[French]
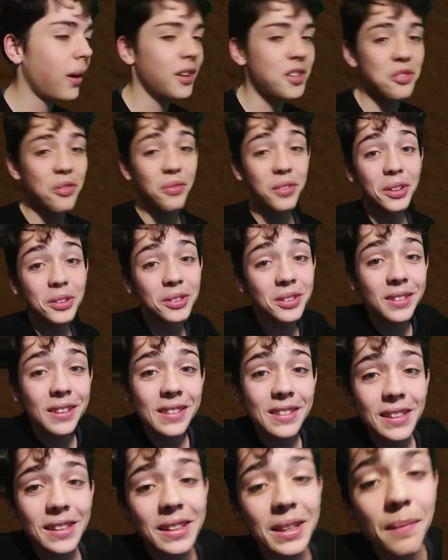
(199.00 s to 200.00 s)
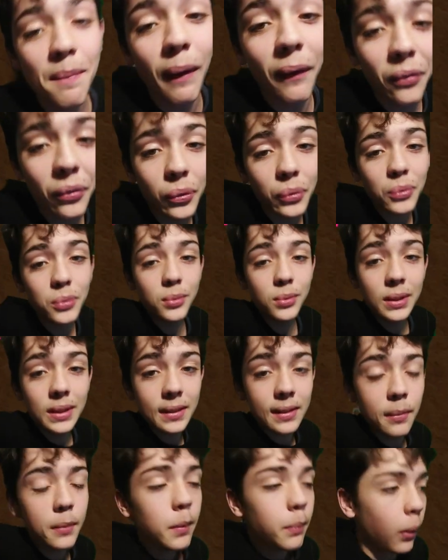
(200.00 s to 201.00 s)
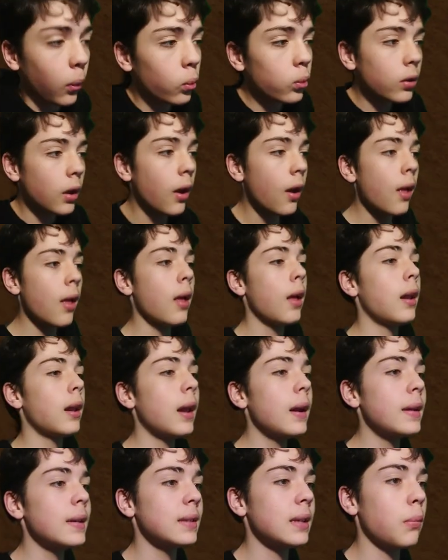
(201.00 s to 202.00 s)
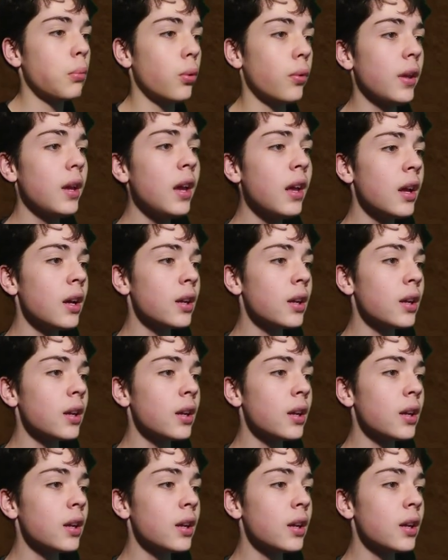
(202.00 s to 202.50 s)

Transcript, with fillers: bah je viens de décéder maintenant tout de suite les amis. Par contre, là les abonnés